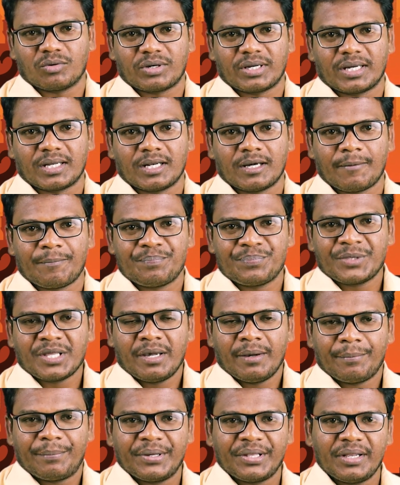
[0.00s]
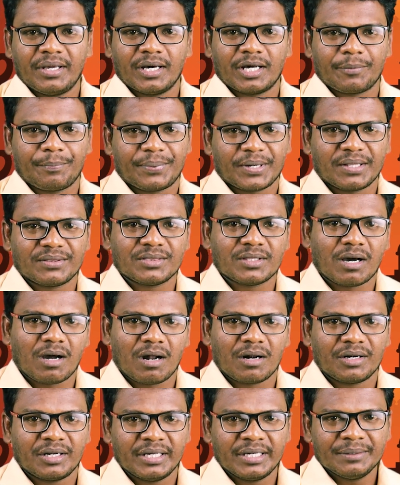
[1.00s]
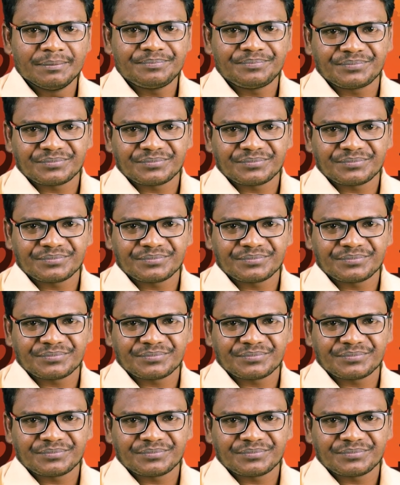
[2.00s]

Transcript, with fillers: ஓகேங்களா பெரியார் பிறந்த ஆண்டு